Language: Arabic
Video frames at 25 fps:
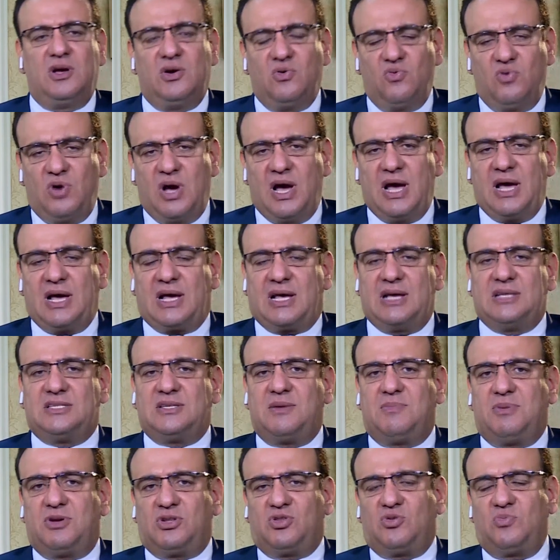وهكذا
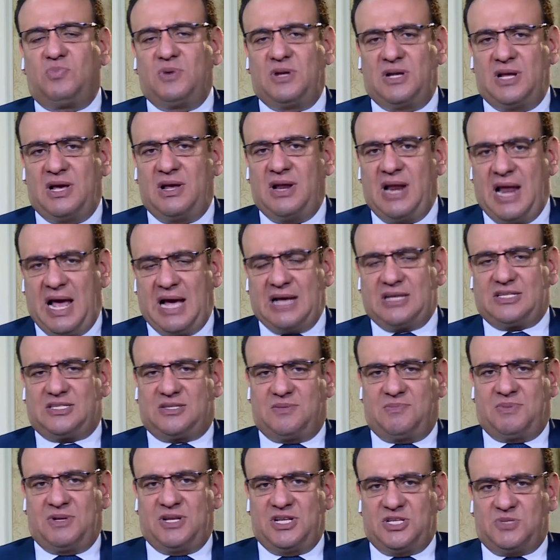برضو العكس
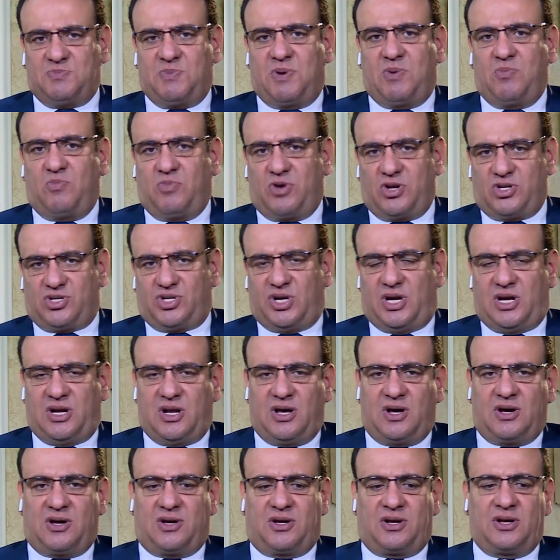بالنسبه للمرشح
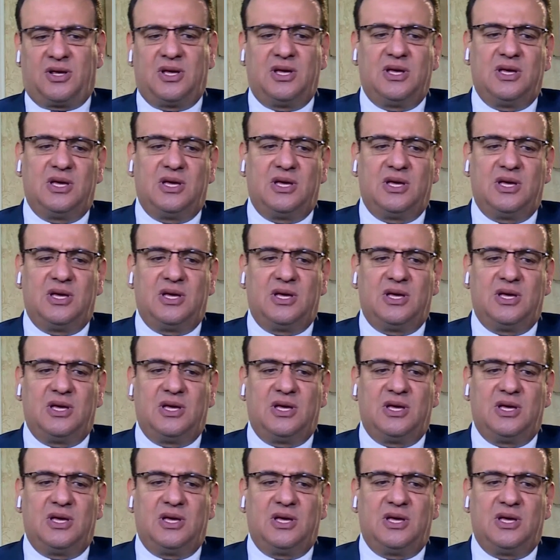الاخر